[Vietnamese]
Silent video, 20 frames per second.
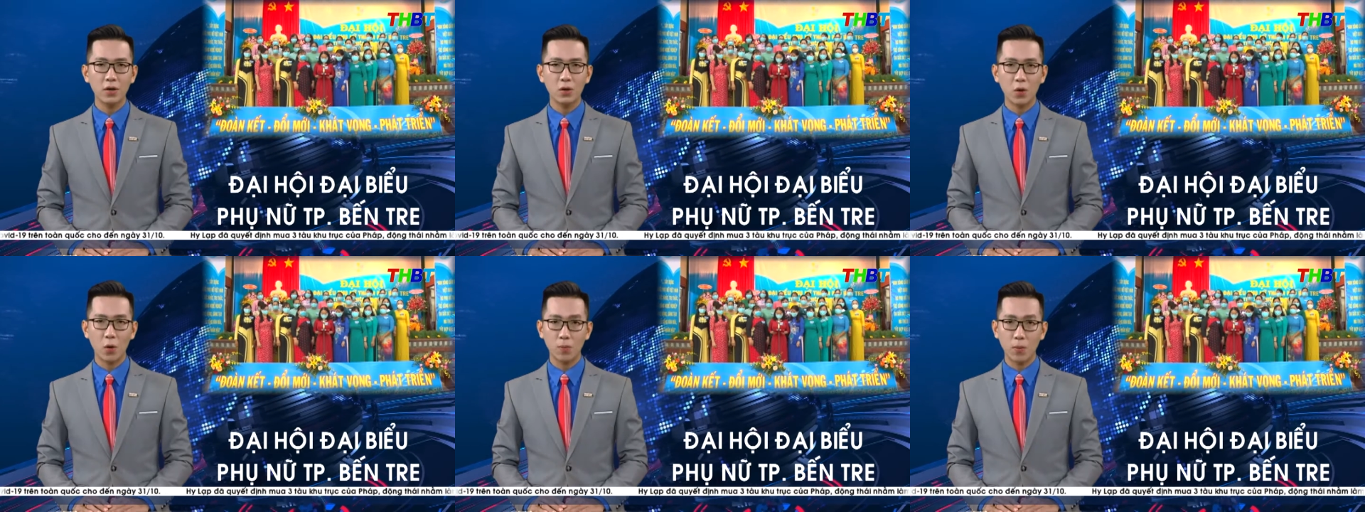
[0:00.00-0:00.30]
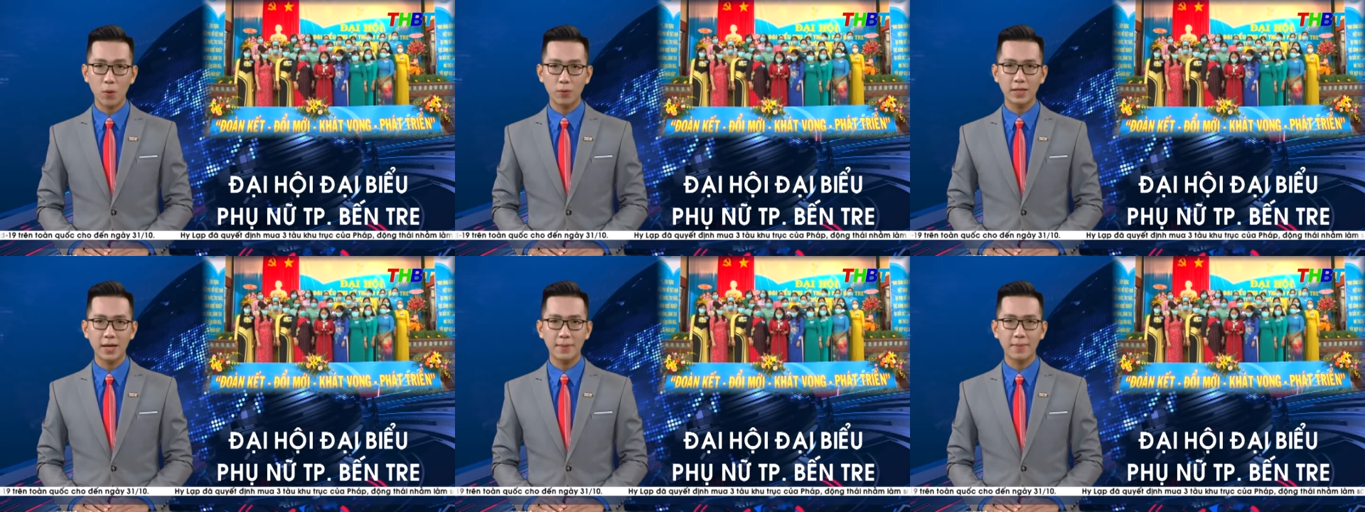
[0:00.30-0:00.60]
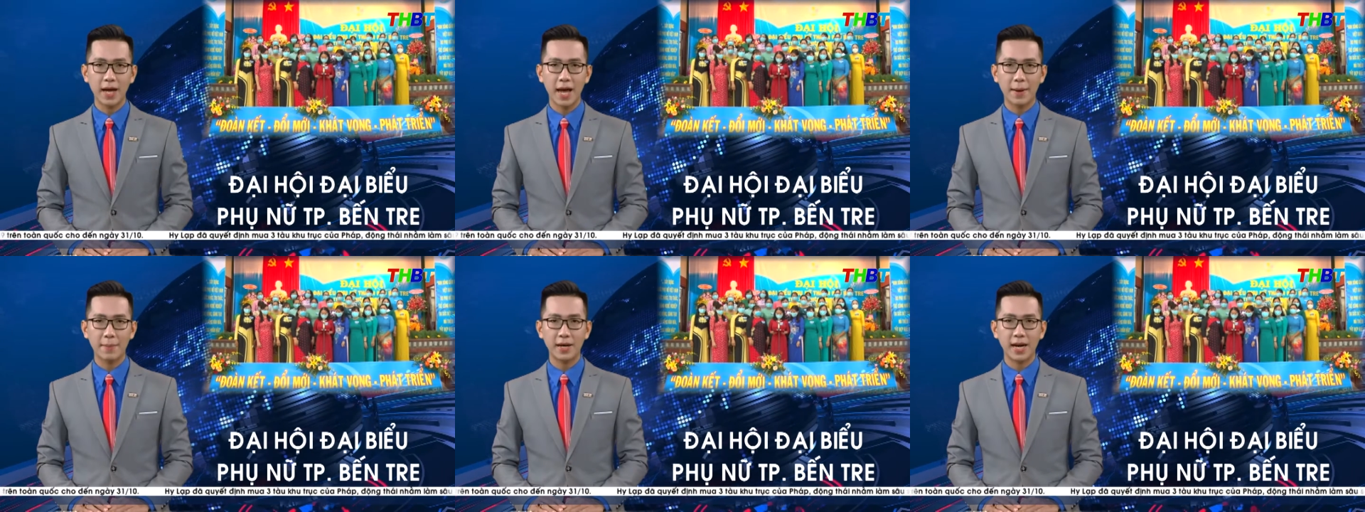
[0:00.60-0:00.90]
cùng
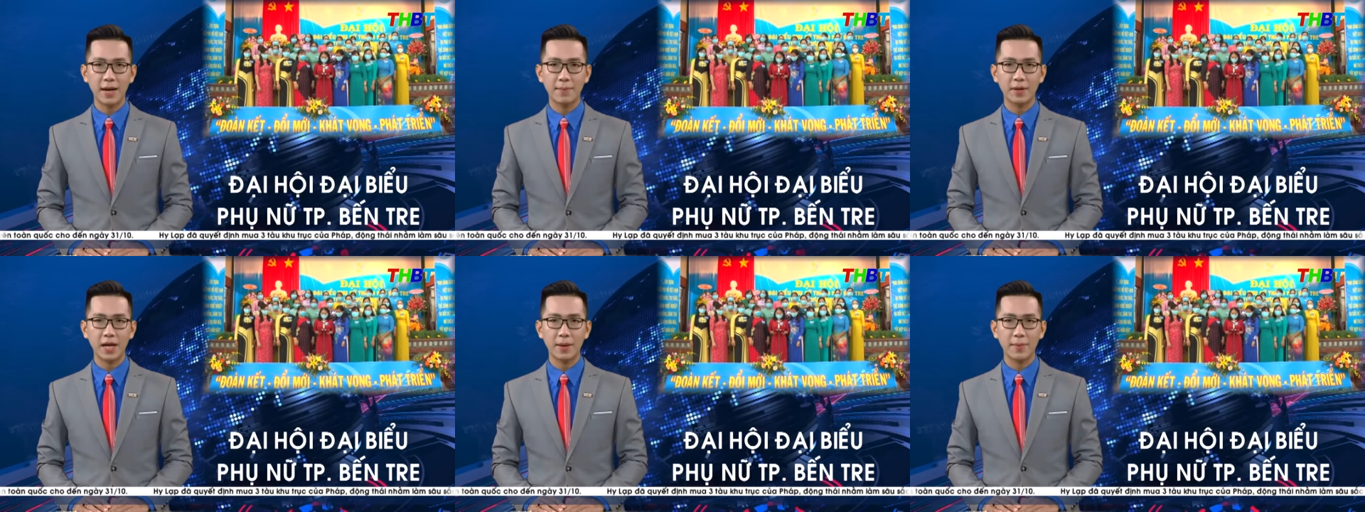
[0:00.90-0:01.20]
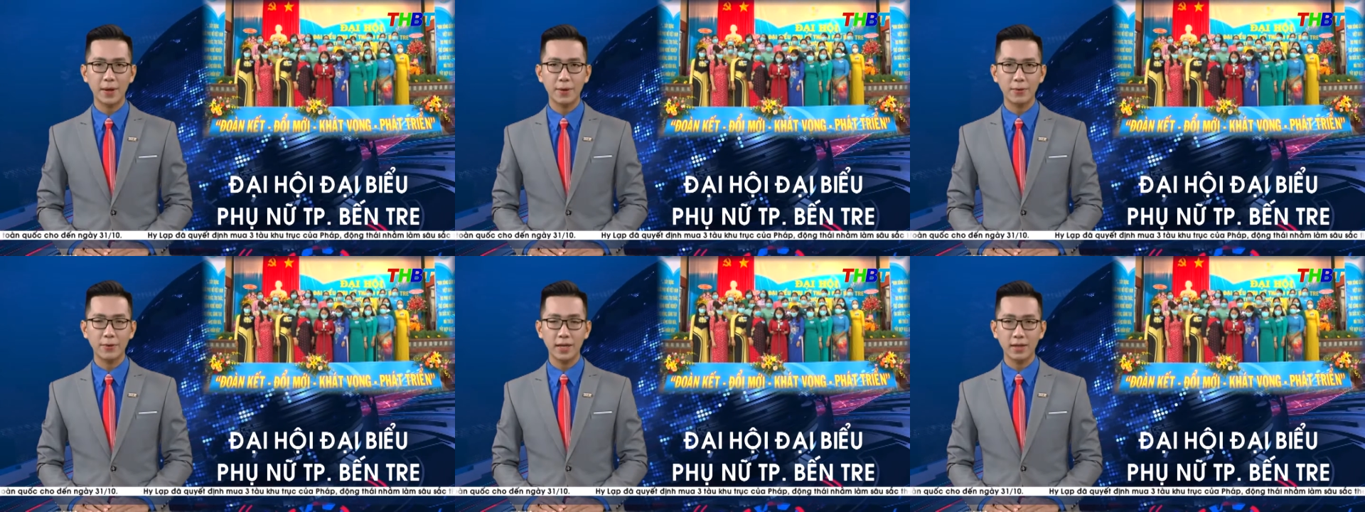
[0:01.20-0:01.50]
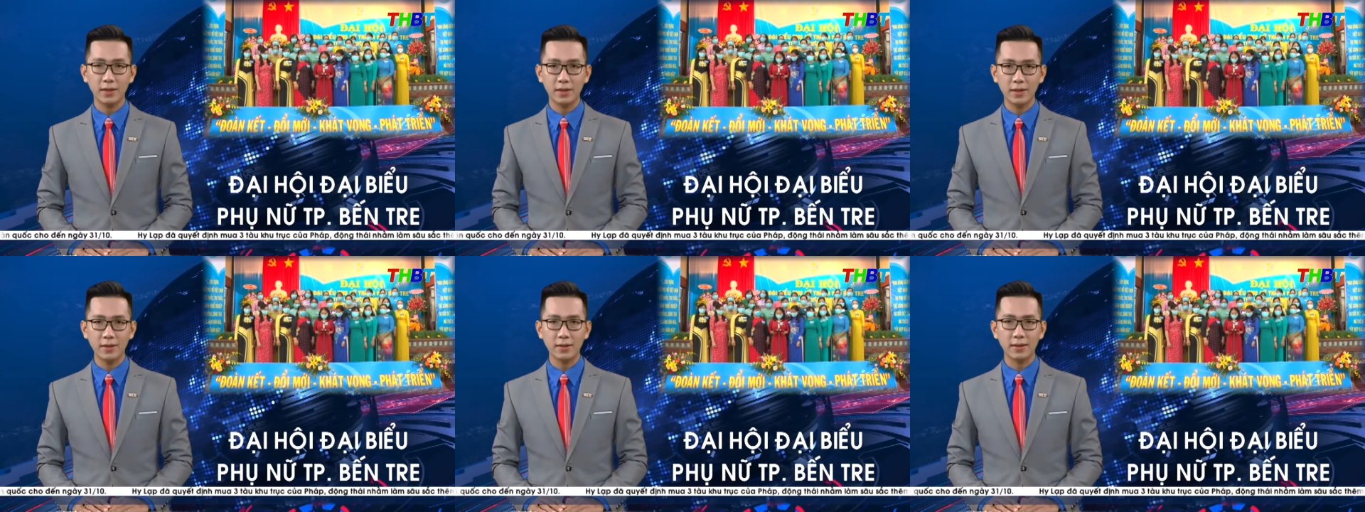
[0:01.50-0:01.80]
125 đại biểu
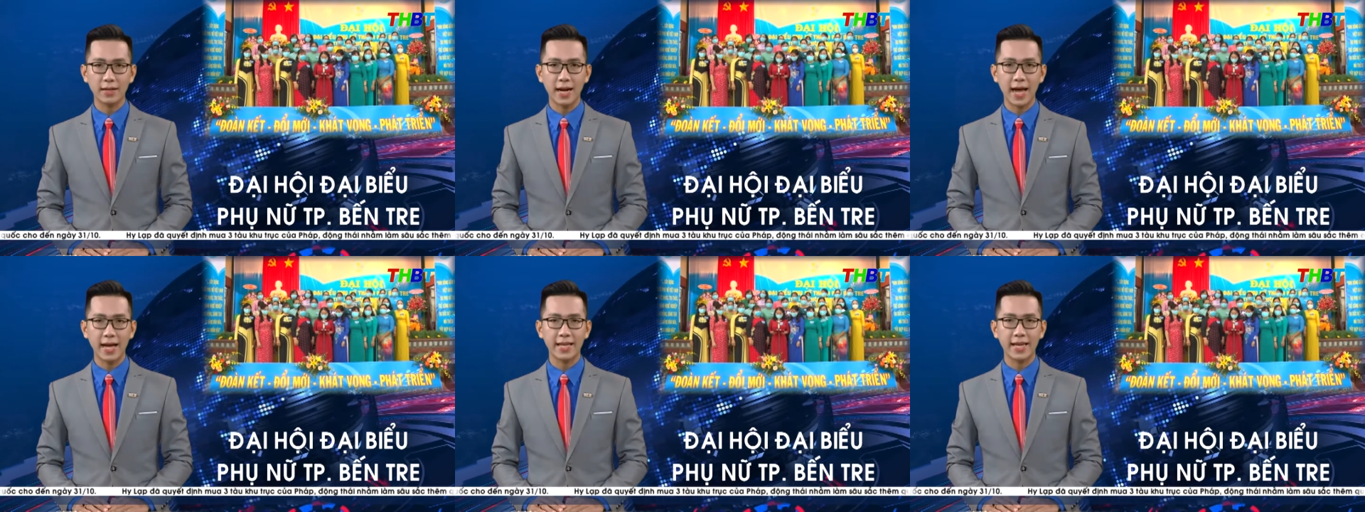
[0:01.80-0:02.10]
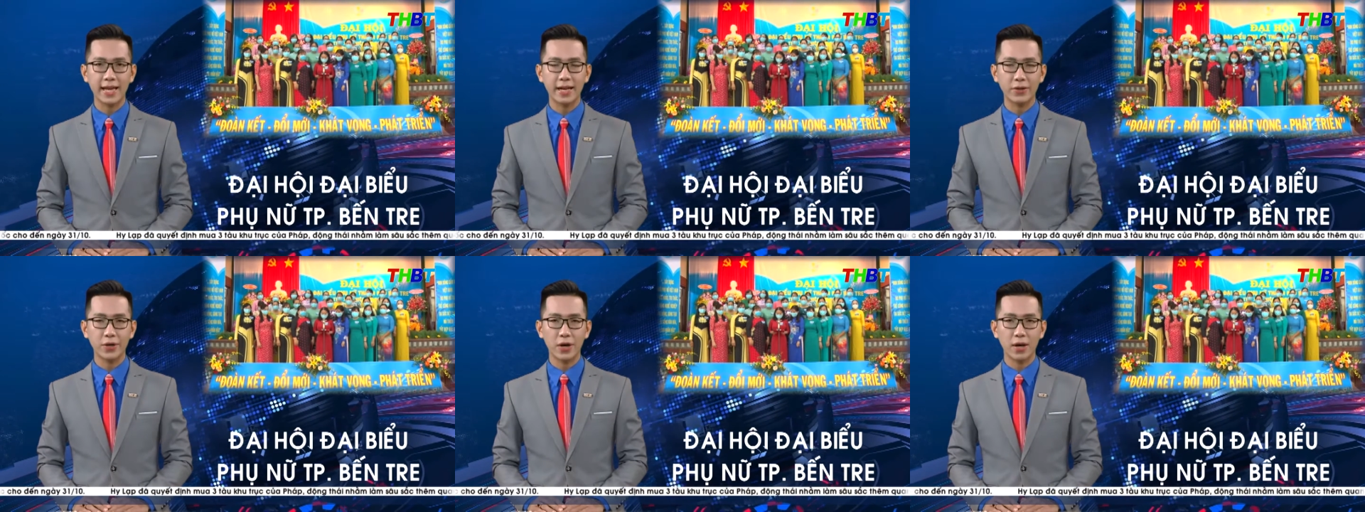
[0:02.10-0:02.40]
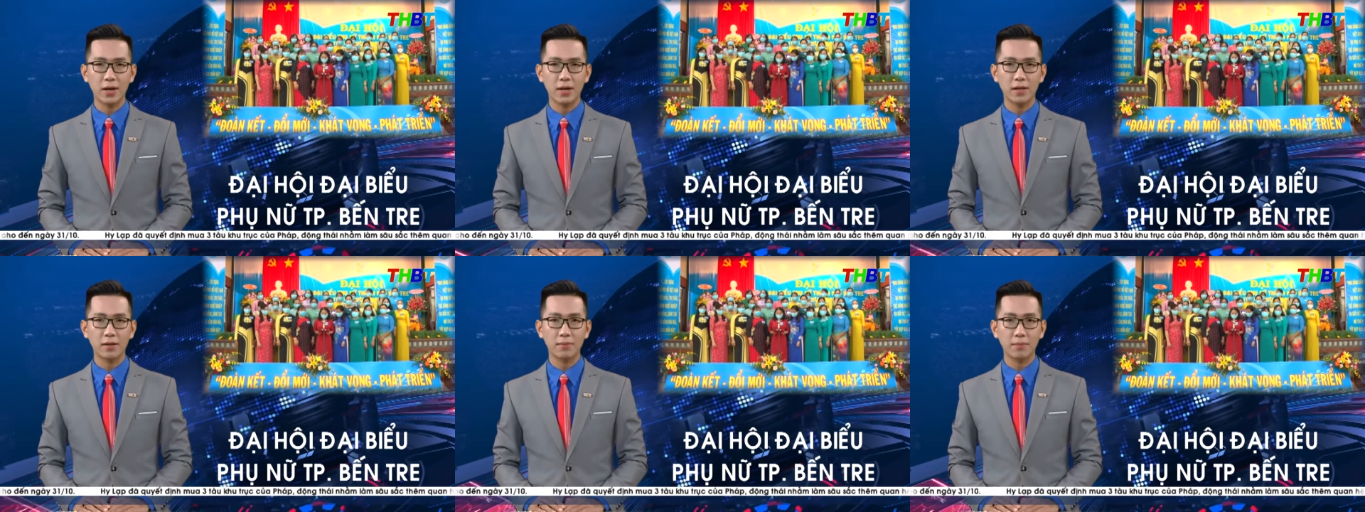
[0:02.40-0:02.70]
chính thức đại diện cho
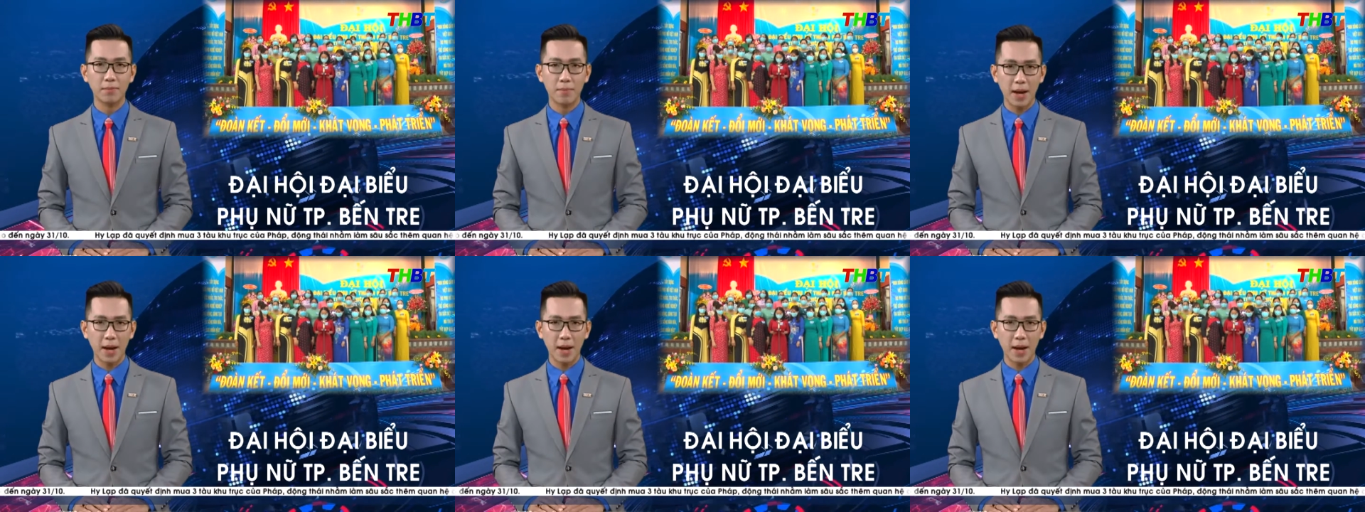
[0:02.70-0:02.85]
hơn